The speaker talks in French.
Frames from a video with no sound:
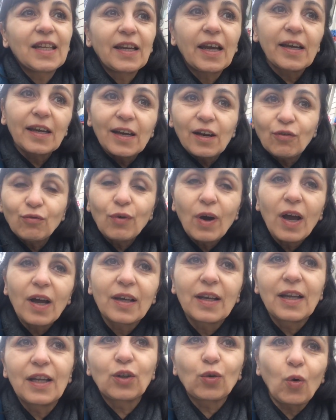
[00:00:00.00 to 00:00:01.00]
ça n'a rien à voir,
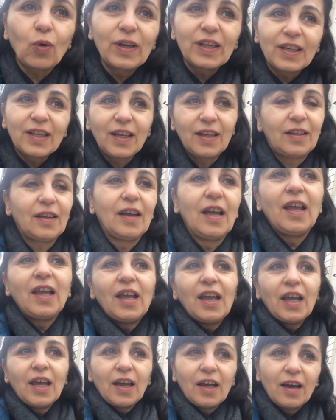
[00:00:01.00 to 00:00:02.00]
il est trop liquide.
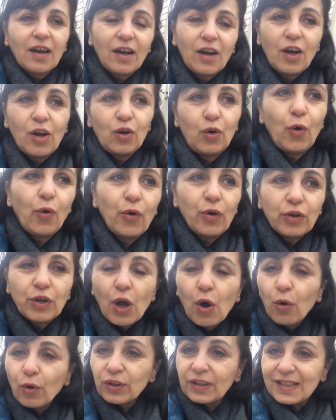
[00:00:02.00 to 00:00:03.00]
Euh, le
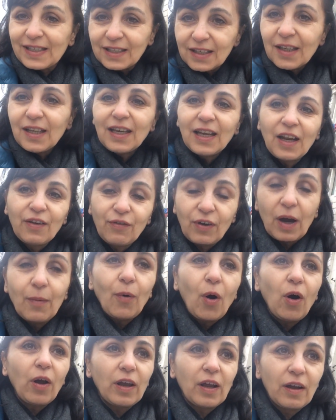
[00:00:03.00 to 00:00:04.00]
yaourt ici, il est
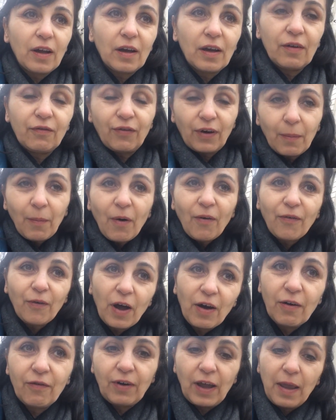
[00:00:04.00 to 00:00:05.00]
vraiment, euh, vraiment
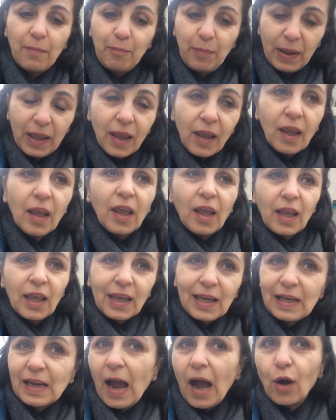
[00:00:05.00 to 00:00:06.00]
épais.
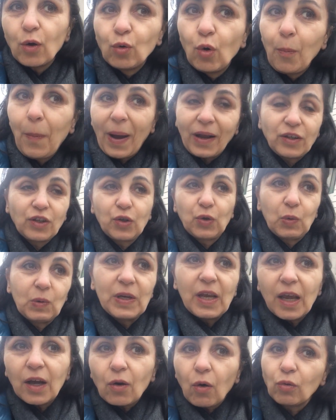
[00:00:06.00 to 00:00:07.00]
Il y a un goût
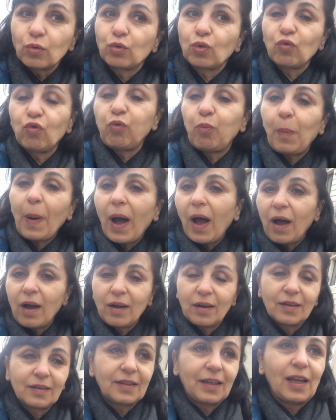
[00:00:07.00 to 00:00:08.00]
particulier qu'on ne trouve pas
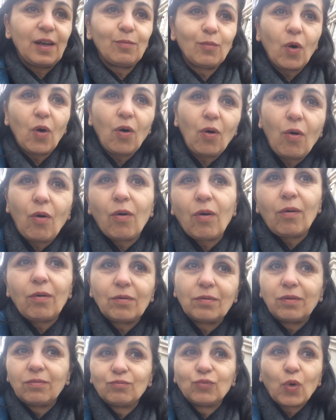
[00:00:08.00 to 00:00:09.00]
euh, tellement
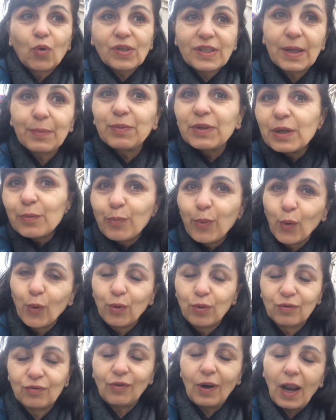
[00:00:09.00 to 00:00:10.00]
dans ces petits pots.
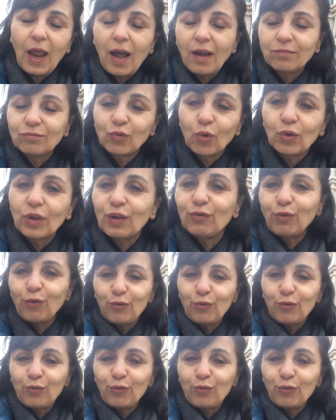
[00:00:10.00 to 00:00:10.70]
Voilà, donc il